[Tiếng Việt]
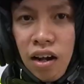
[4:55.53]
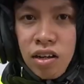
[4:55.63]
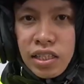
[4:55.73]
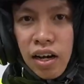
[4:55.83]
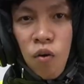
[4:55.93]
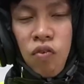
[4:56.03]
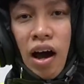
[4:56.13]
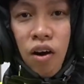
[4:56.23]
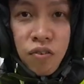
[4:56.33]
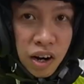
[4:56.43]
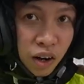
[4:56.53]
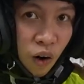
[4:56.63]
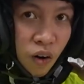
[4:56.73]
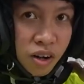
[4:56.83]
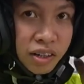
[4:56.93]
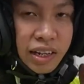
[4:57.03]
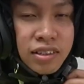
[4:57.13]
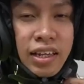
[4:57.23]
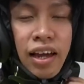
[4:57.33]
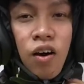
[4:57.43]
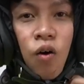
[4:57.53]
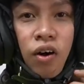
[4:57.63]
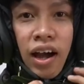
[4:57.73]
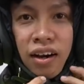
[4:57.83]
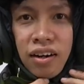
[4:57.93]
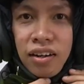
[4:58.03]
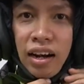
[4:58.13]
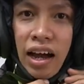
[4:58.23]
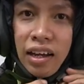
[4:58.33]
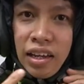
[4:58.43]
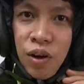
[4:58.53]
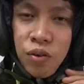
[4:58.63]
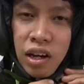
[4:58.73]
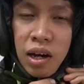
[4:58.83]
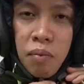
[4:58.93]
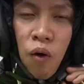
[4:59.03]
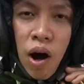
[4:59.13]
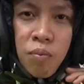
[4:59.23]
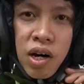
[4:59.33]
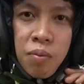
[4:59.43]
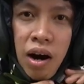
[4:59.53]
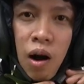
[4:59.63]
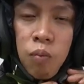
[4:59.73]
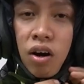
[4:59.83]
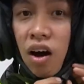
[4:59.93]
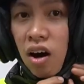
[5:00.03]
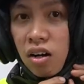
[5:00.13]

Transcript: Nó sẽ không vào ở phần cổ. Thì nó sẽ ok hơn là nhiều những cái mẫu áo mưa mà không có nón.